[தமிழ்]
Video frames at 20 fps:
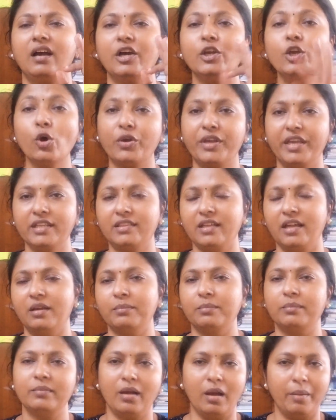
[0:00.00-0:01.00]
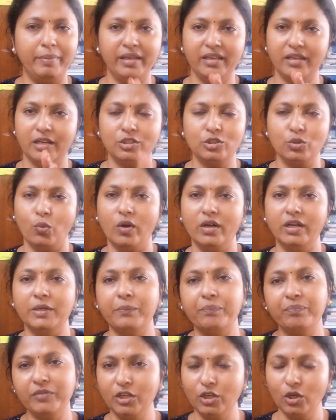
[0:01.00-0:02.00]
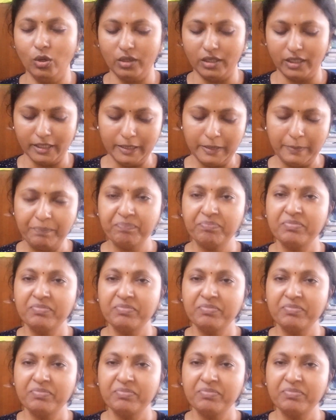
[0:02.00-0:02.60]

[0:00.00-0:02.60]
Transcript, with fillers: அயோக்கியத்தனம் அப்படிங்கிறது ஒன்று இன்னொன்று